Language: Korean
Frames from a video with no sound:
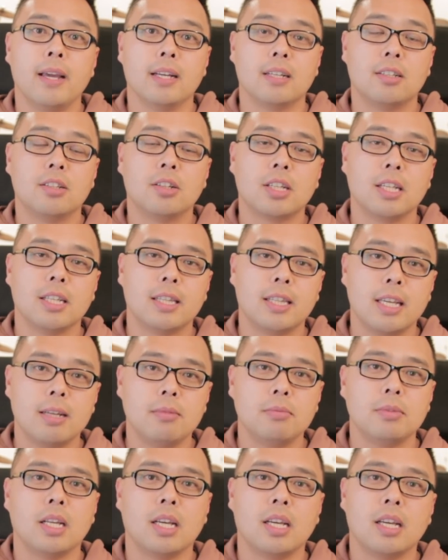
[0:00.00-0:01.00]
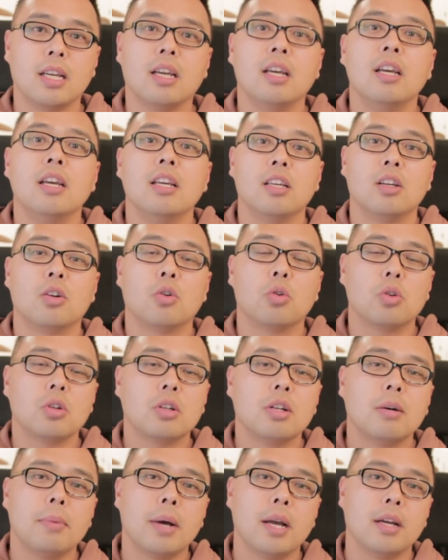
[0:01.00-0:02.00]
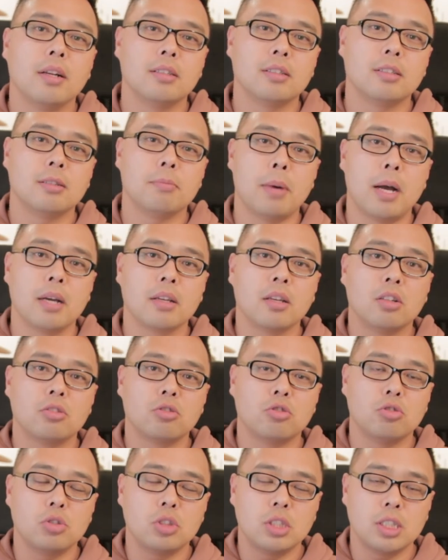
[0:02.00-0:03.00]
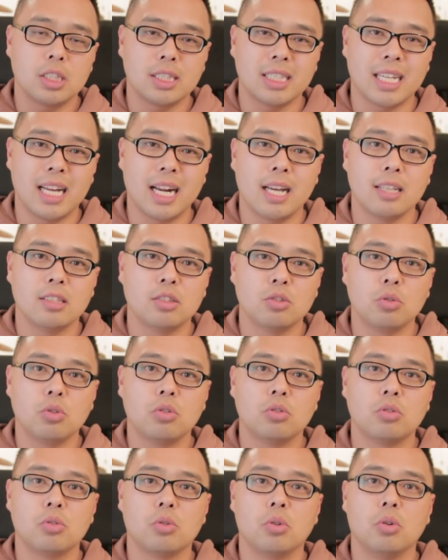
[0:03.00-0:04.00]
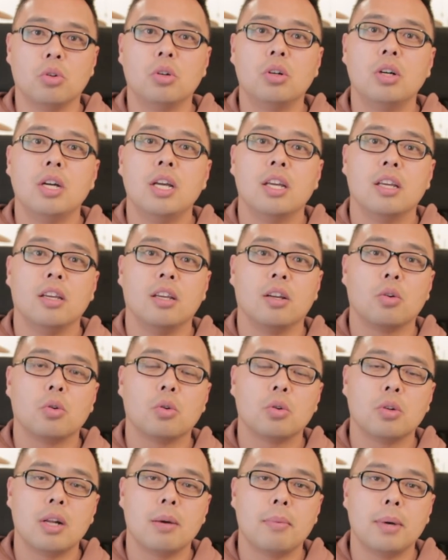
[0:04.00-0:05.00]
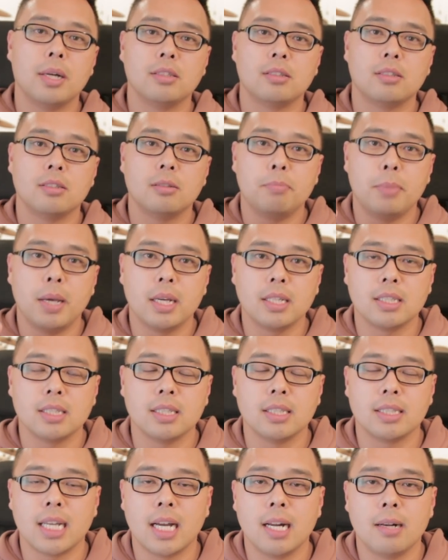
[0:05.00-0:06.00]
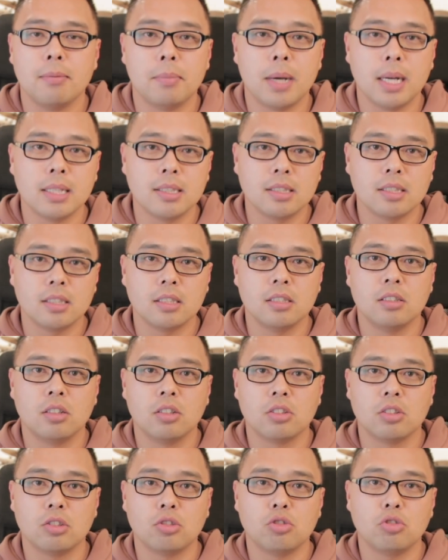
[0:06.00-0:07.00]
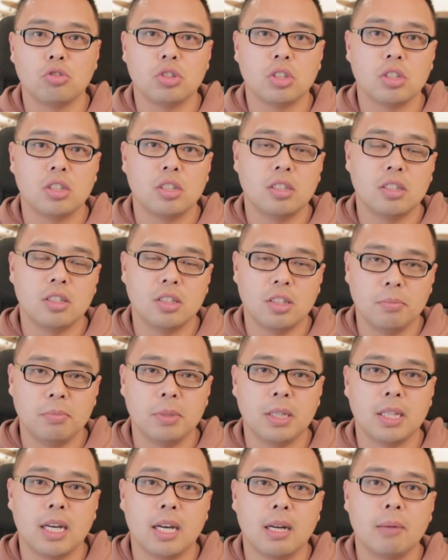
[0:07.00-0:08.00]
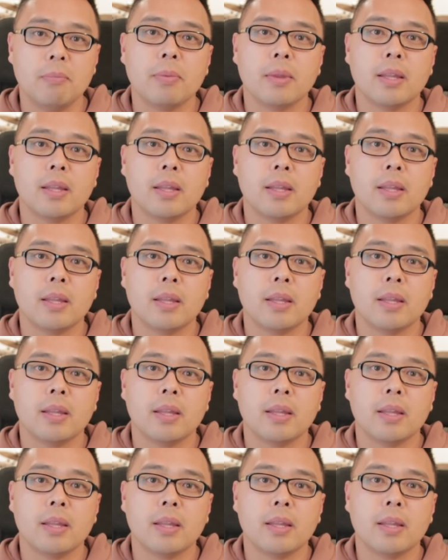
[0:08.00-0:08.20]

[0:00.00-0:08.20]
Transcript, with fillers: 그렇기 때문에 코로나 바이러스 방역 수칙 잘 하시고 그리고 코로나 바이러스 백신 잘 맞으시는 것을 추천을 드립니다.